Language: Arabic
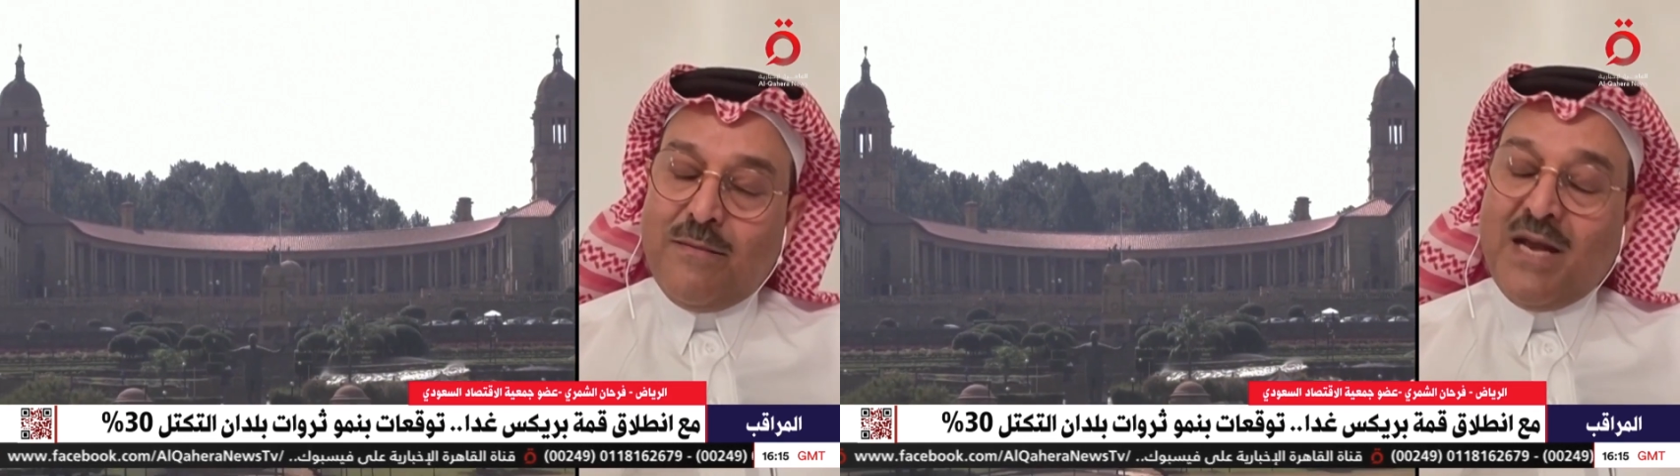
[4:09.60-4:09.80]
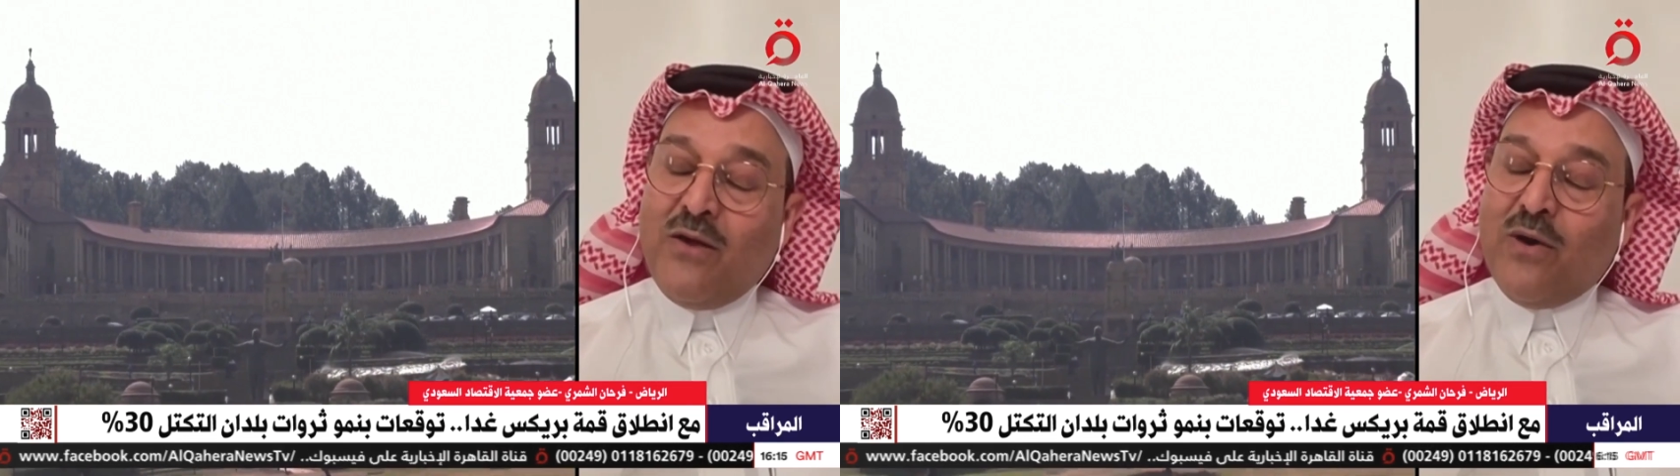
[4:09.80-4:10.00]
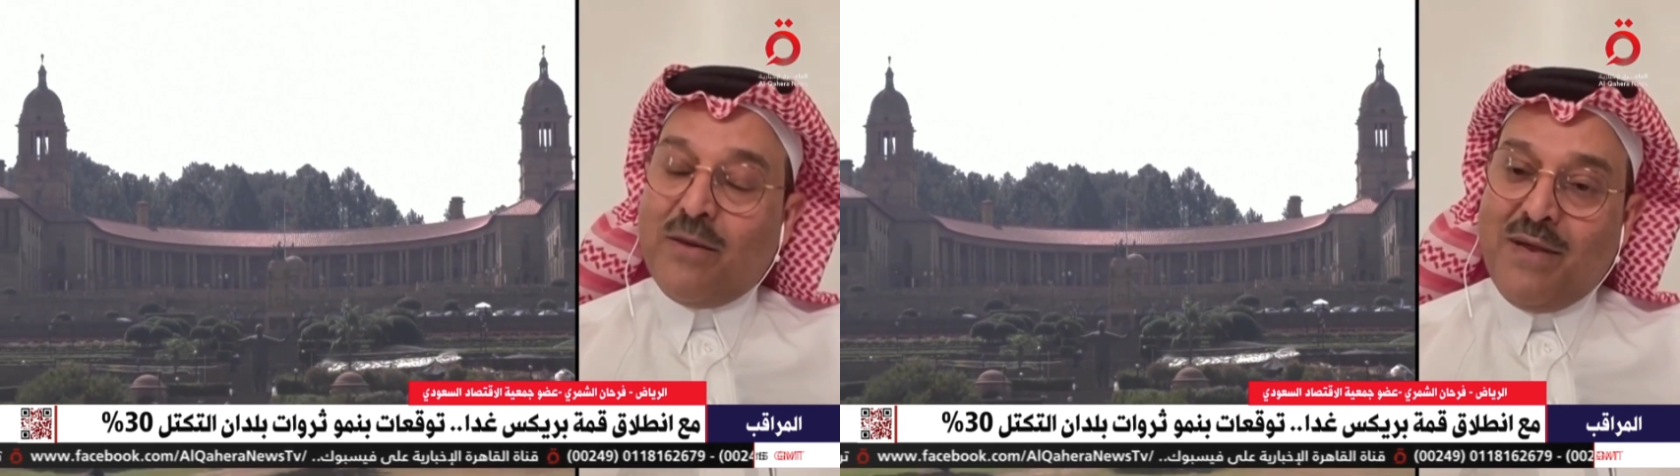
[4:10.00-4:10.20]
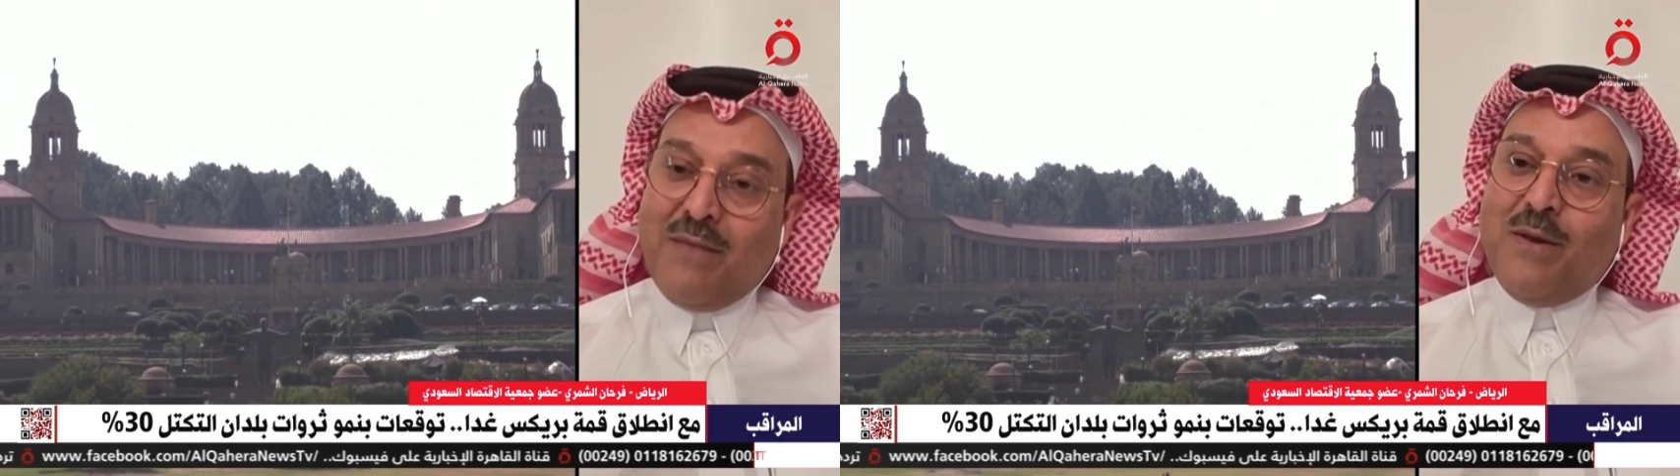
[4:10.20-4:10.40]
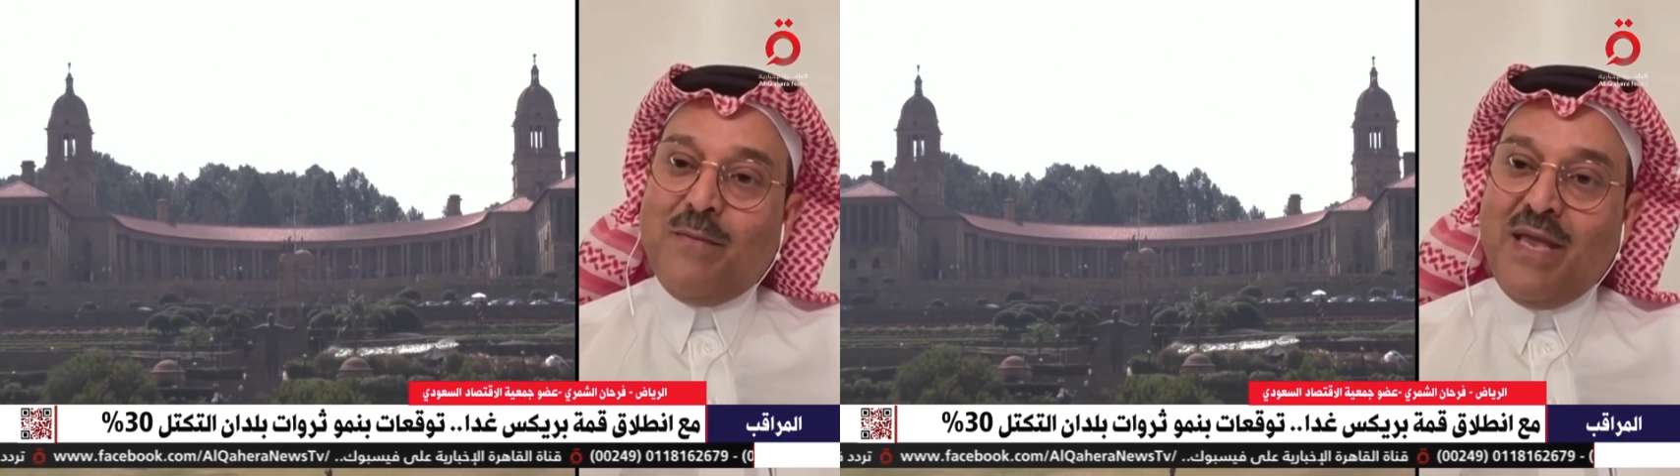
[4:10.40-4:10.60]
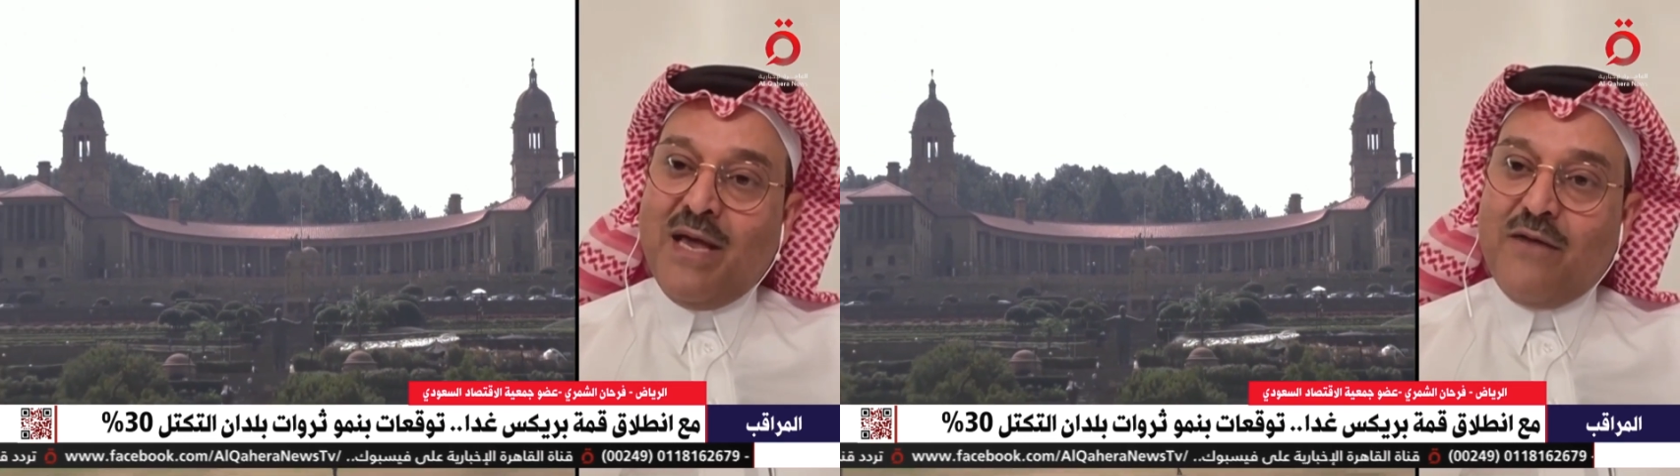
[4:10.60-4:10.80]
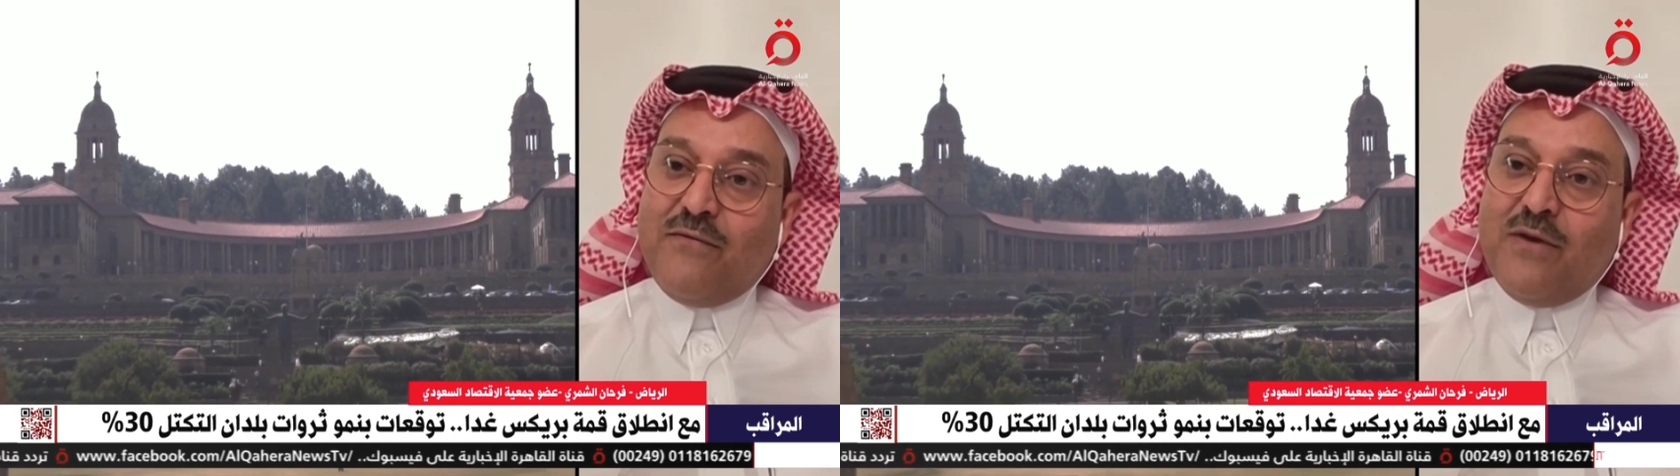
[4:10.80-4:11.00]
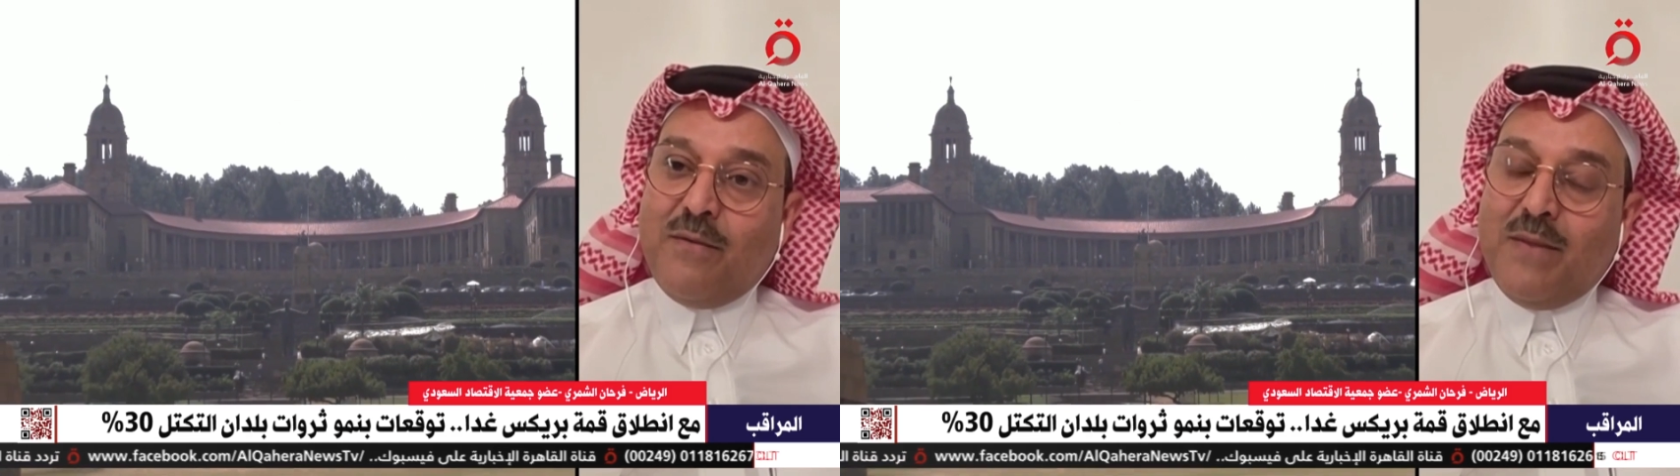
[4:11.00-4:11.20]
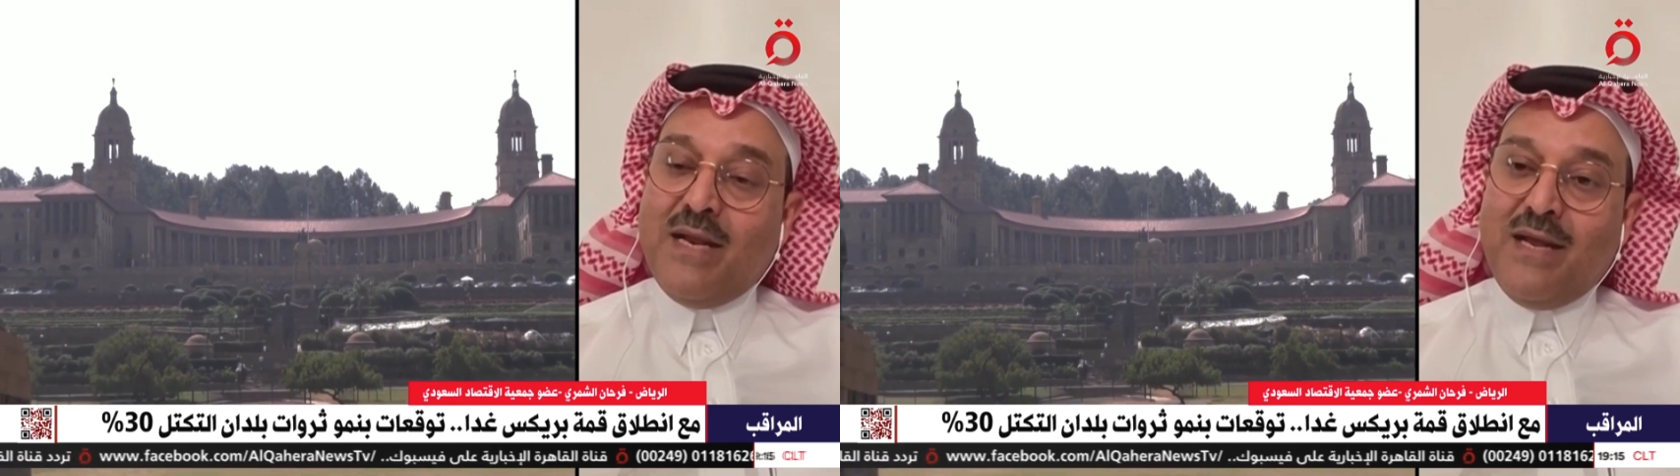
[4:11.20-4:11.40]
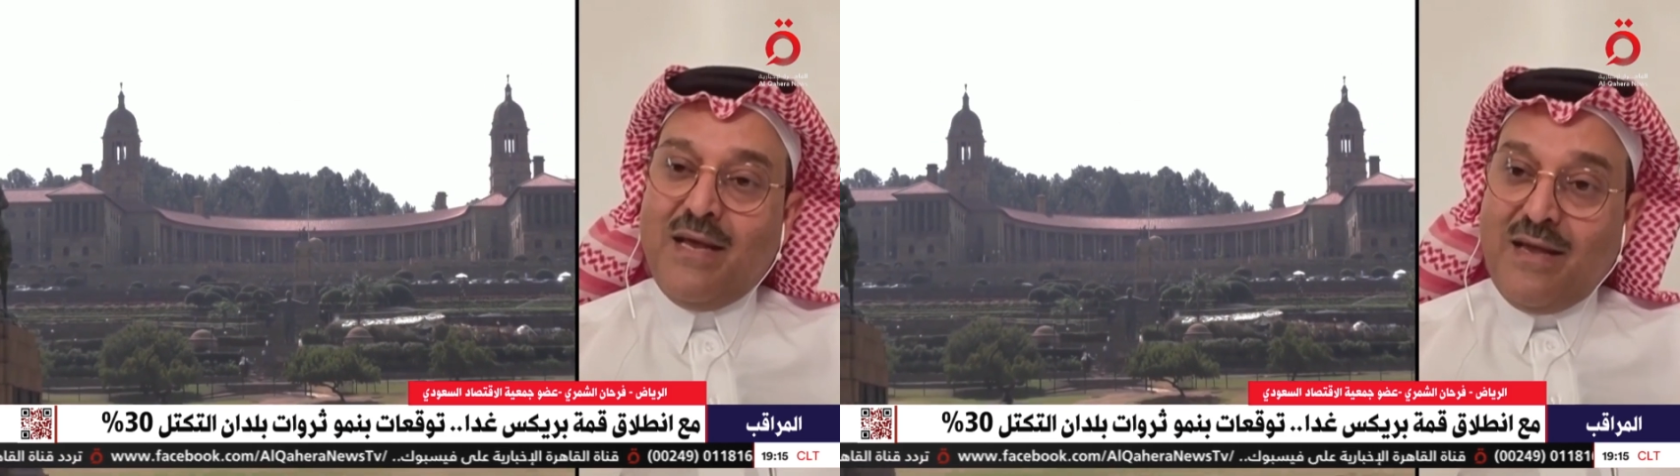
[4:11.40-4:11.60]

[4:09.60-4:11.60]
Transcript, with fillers: 48% عفوا من